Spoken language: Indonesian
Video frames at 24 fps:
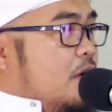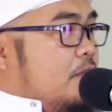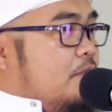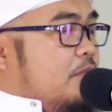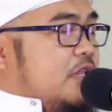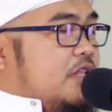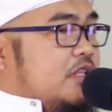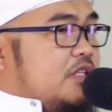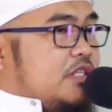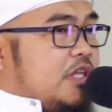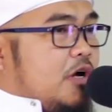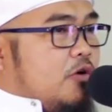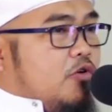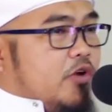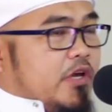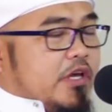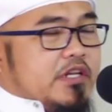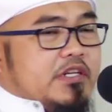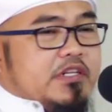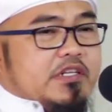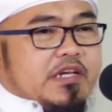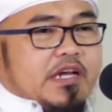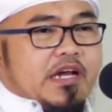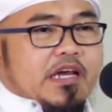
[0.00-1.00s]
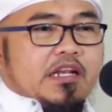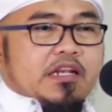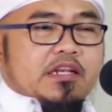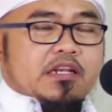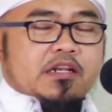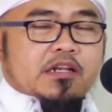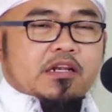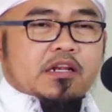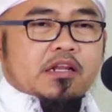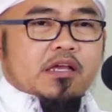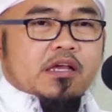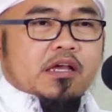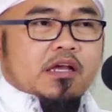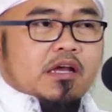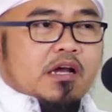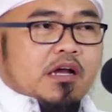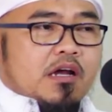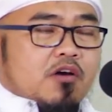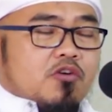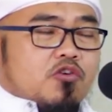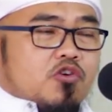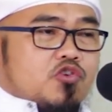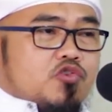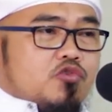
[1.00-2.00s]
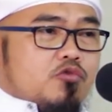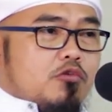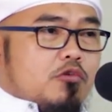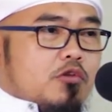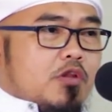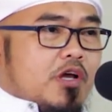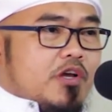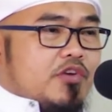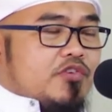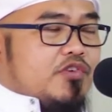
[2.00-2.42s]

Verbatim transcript: mentauhidkan Rasulullah